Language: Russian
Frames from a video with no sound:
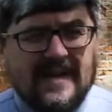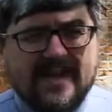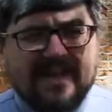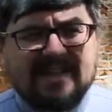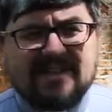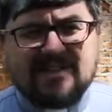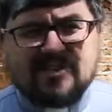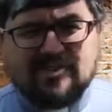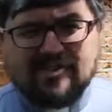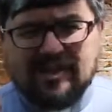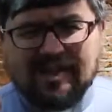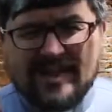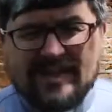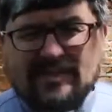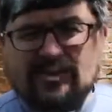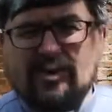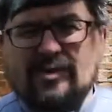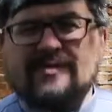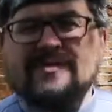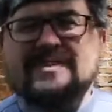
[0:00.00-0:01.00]
Это человек,
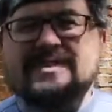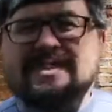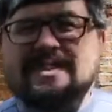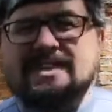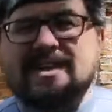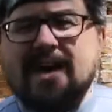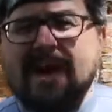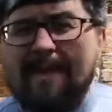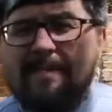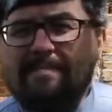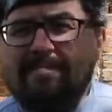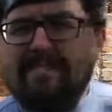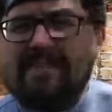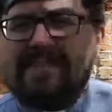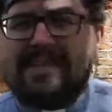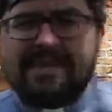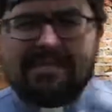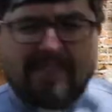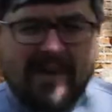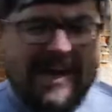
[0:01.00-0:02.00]
который всегда
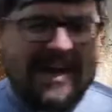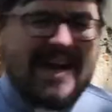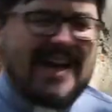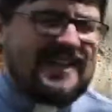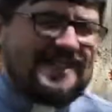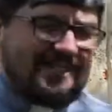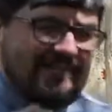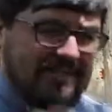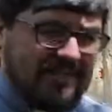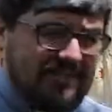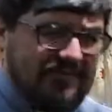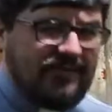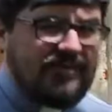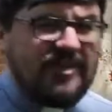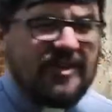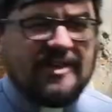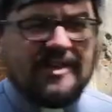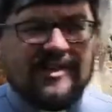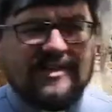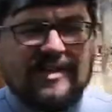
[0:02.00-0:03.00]
показывает
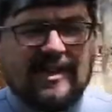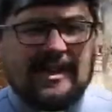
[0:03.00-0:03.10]
выход,